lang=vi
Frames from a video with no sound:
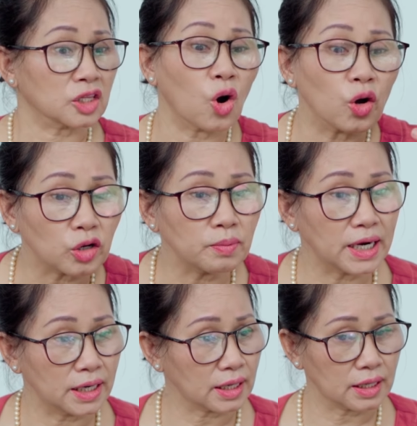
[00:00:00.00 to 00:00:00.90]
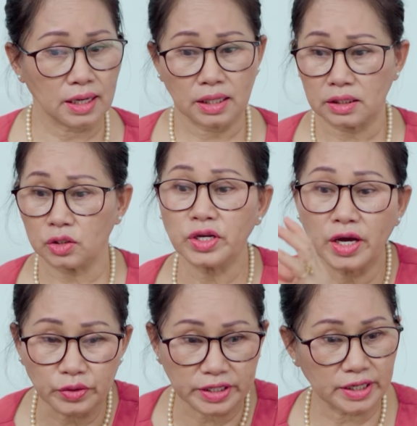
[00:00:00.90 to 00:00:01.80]
tôi có bệnh á tôi
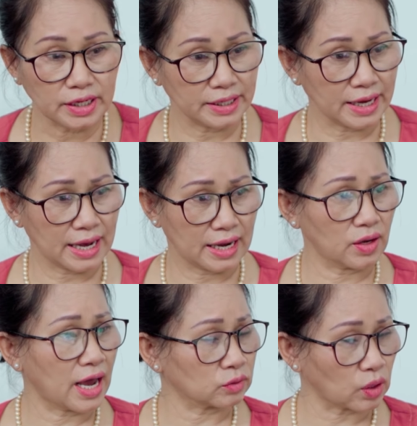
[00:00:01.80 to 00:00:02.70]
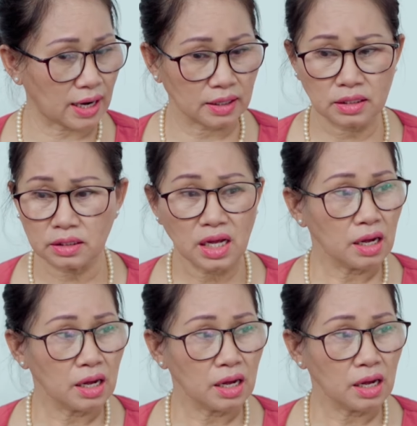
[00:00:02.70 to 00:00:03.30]
điều trị ở nhà nó an toàn hơn